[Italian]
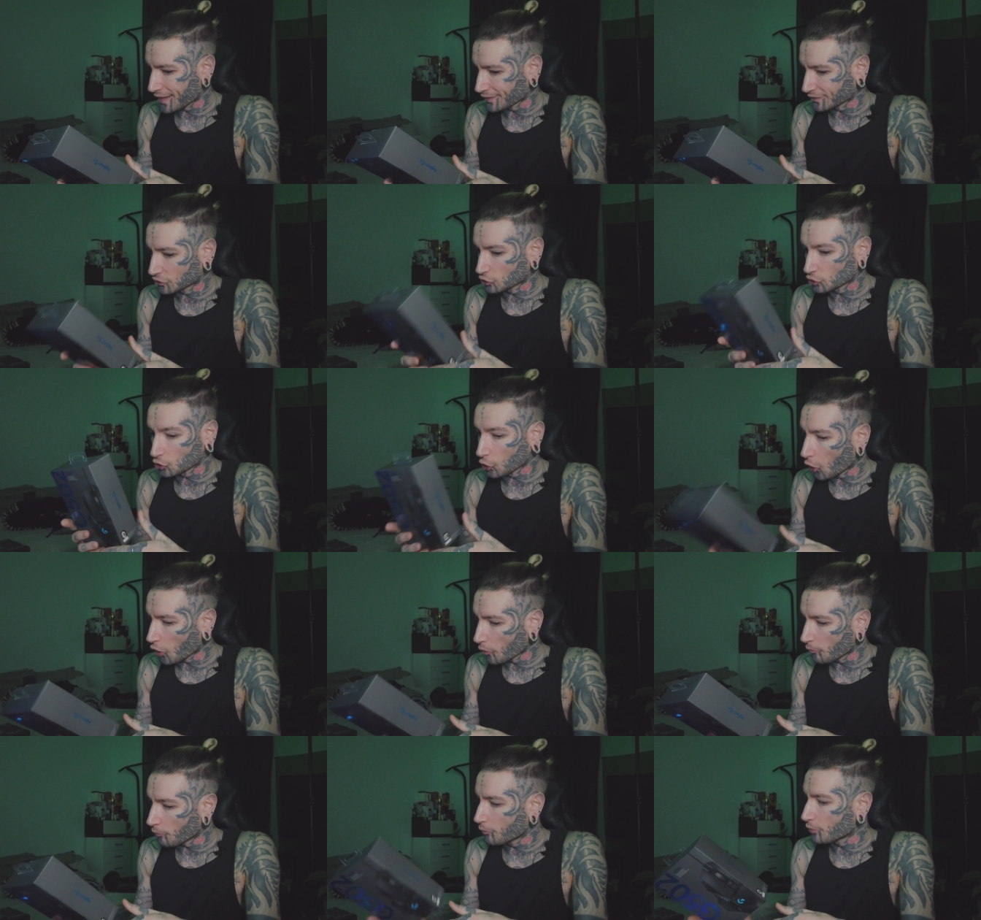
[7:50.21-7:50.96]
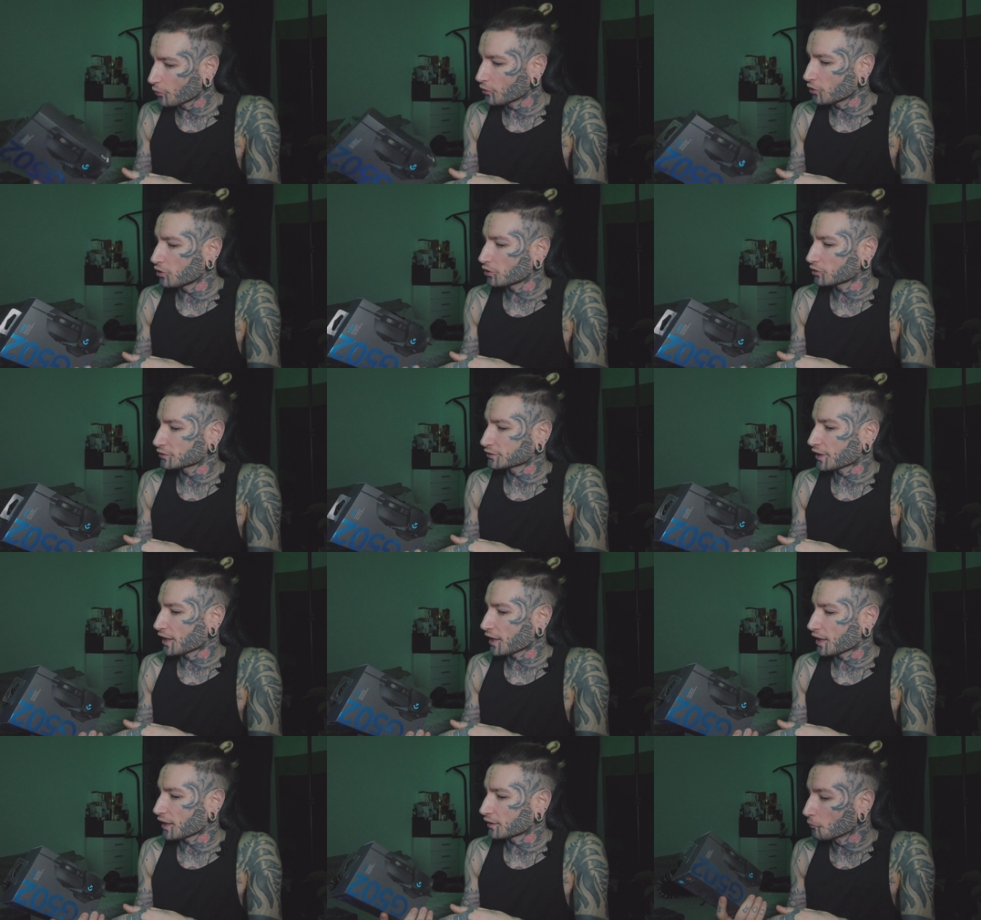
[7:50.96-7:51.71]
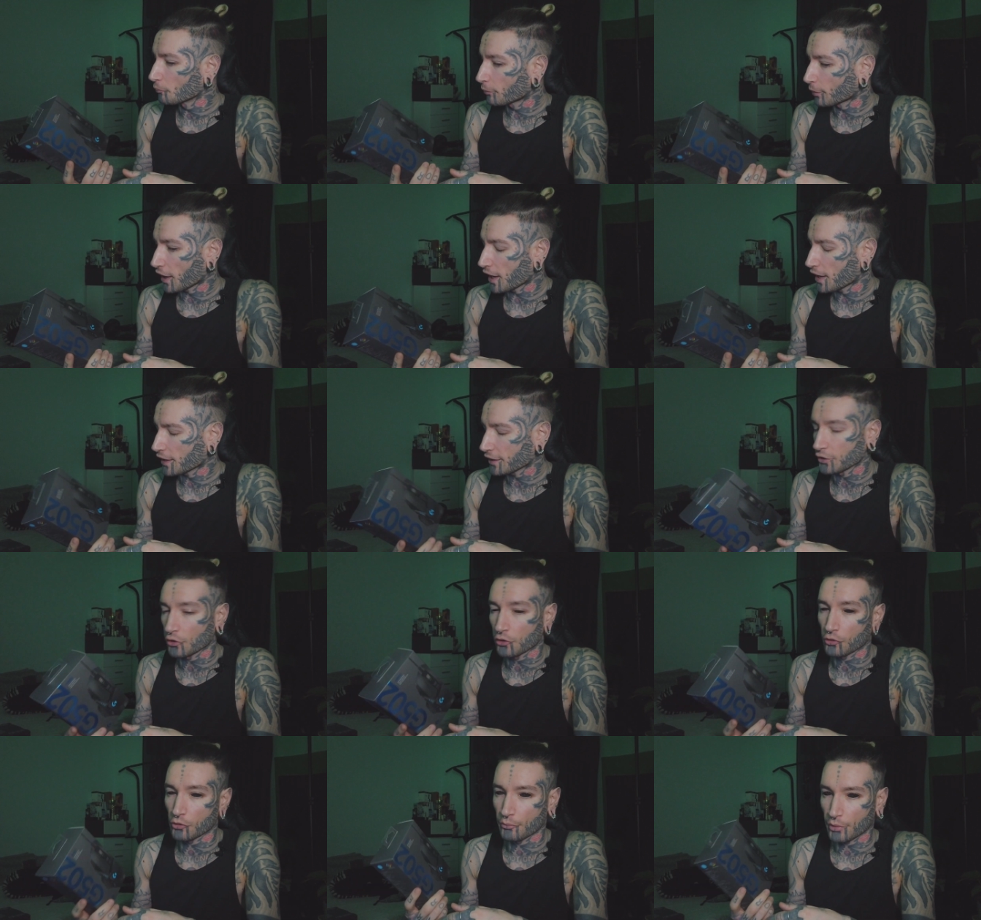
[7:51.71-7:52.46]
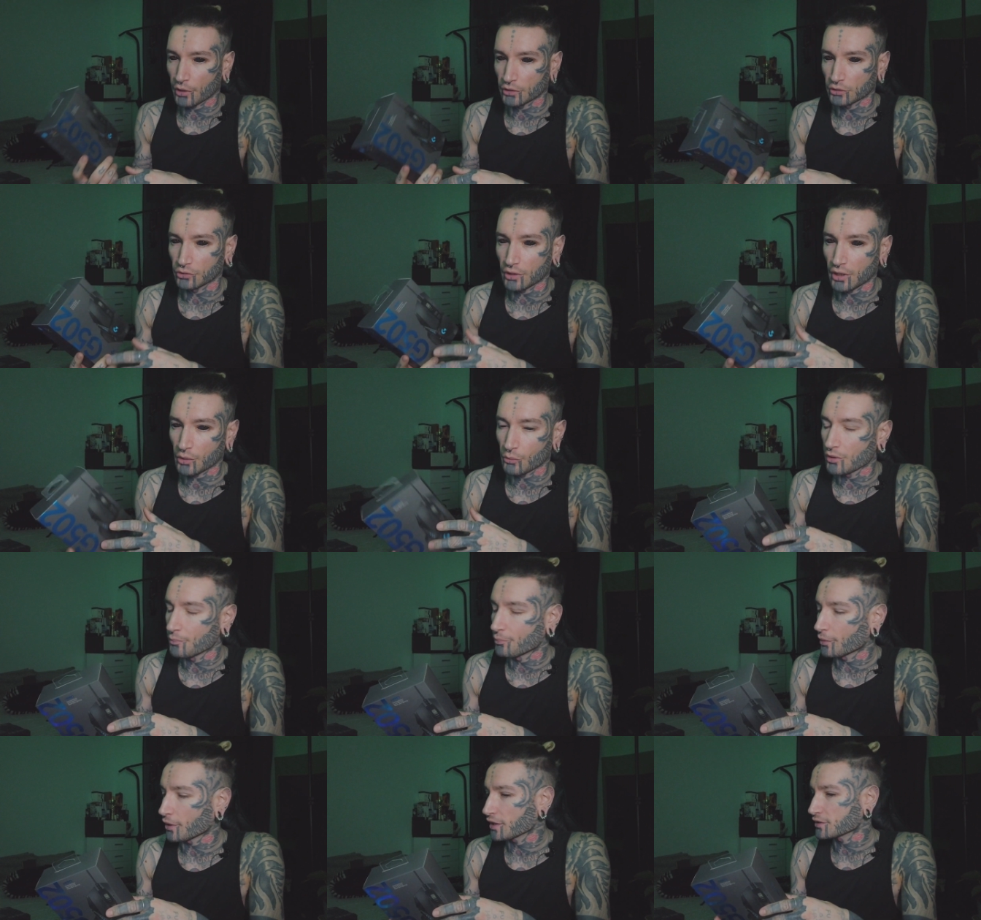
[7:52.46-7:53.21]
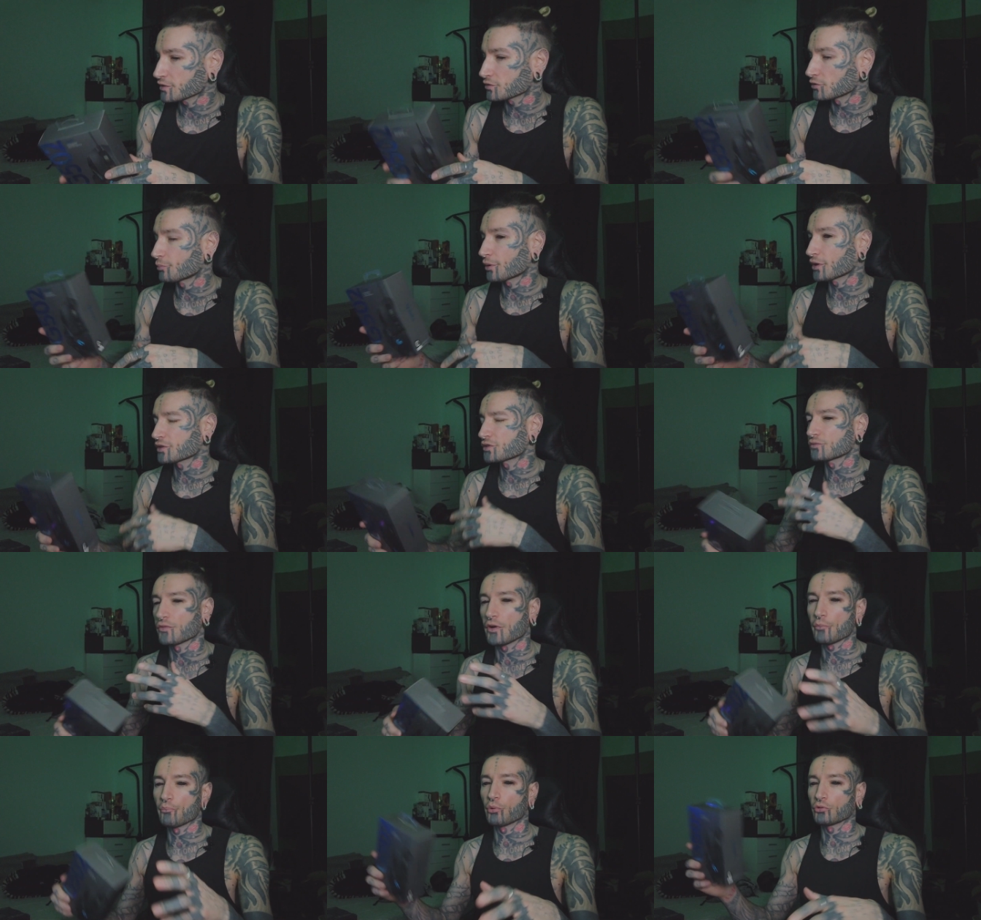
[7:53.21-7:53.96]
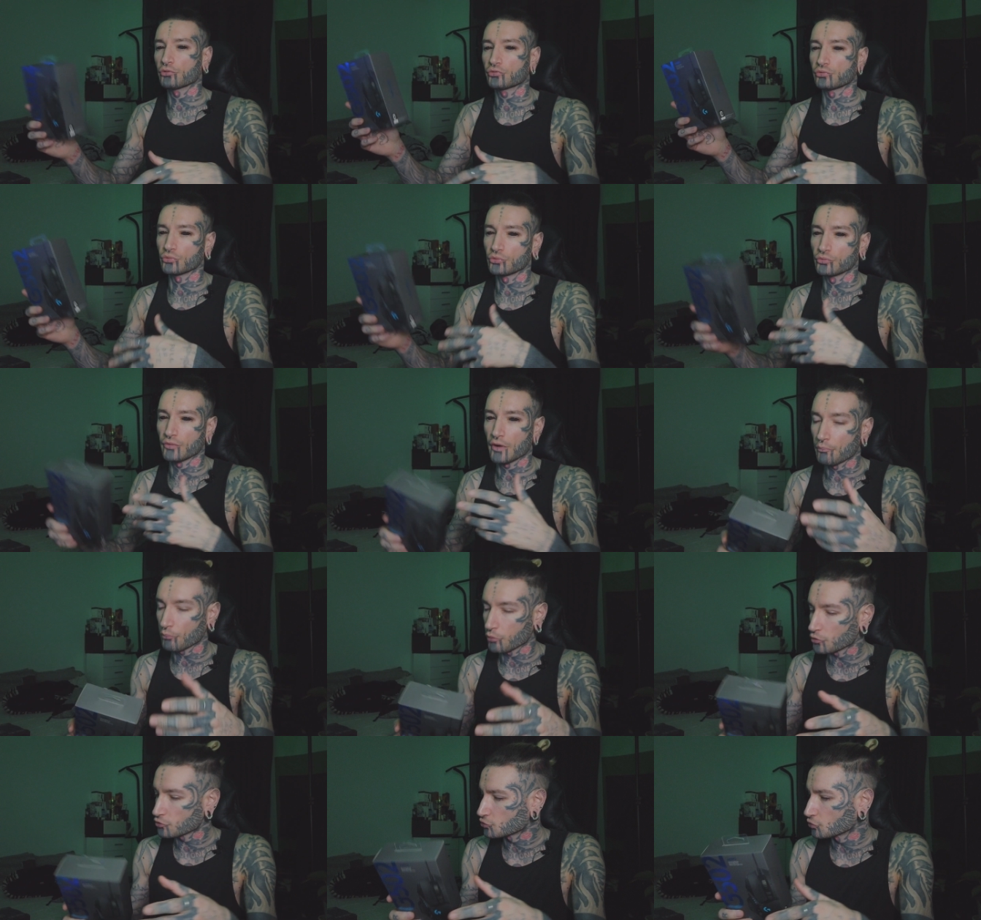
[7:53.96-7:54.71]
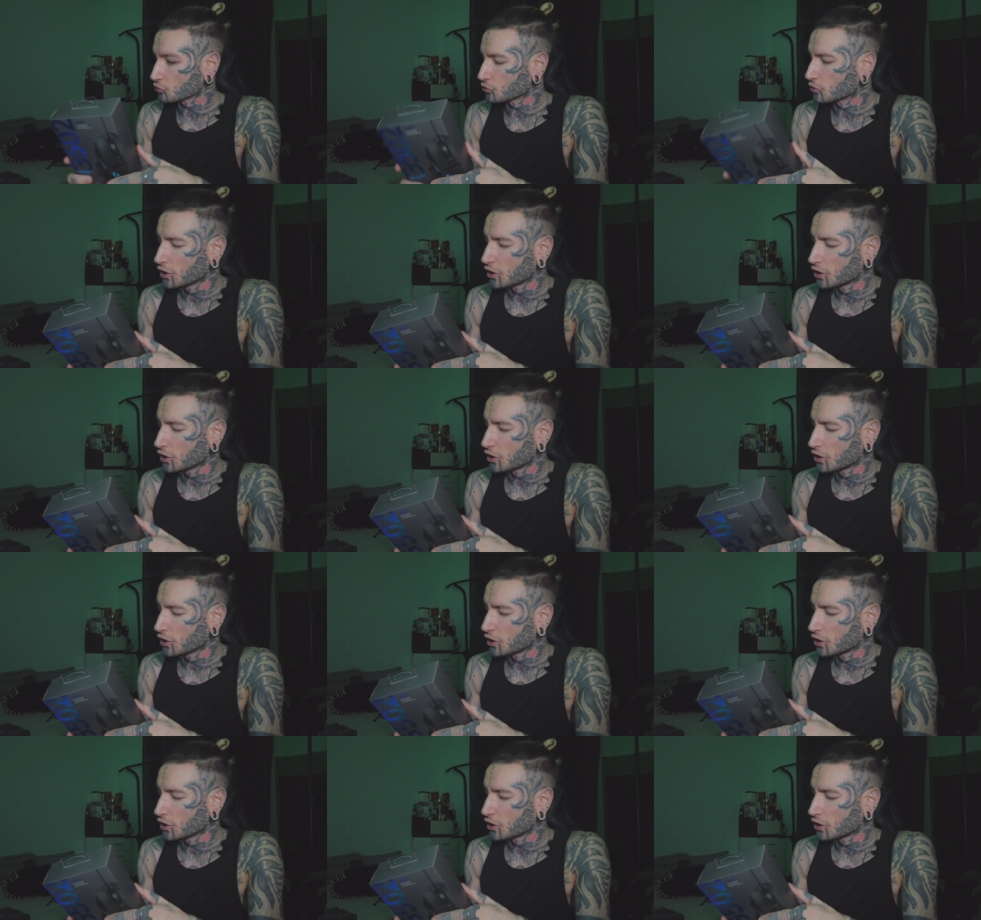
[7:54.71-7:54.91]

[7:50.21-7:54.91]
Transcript: è top da comprare, io l'ho comprato a quel prezzo, il prezzo va un po' su, va un po' giù,